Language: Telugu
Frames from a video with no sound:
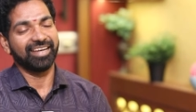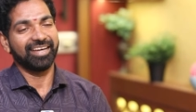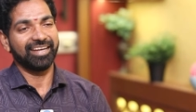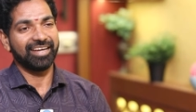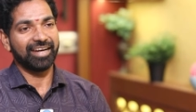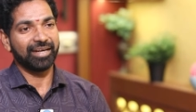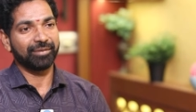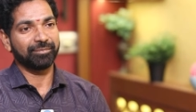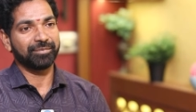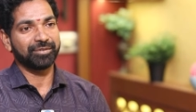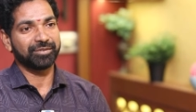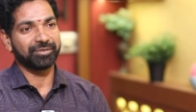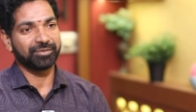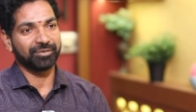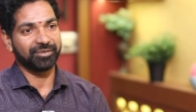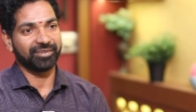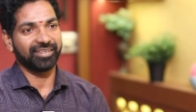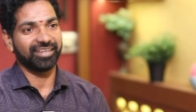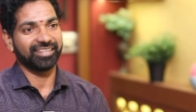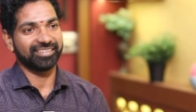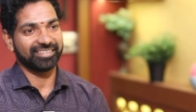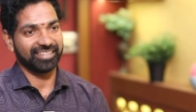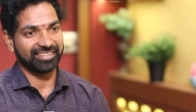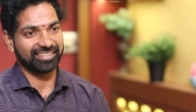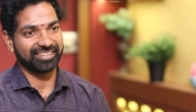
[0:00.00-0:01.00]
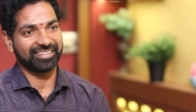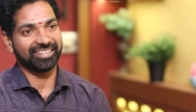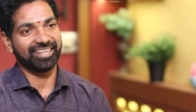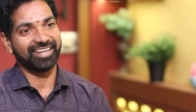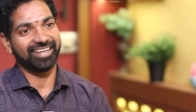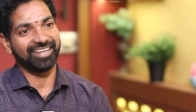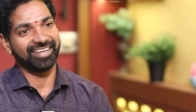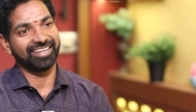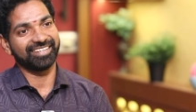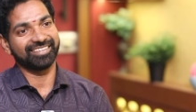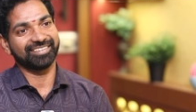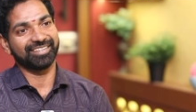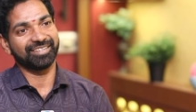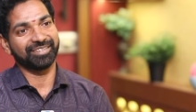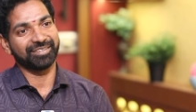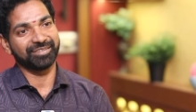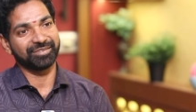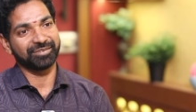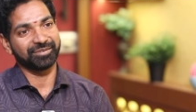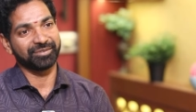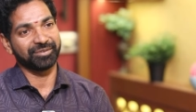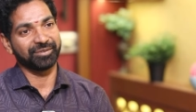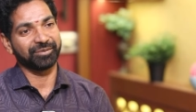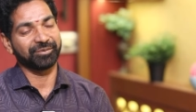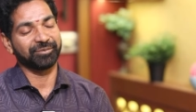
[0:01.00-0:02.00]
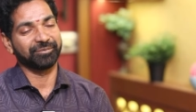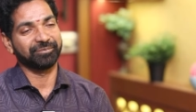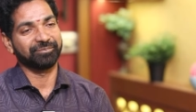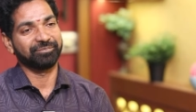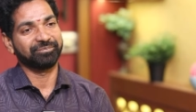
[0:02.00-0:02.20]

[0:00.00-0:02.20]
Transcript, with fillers: ఎలా అనిపిస్తుంది ఆ సక్సెస్ ఎలా ఎంజాయ్ చేస్తున్నారు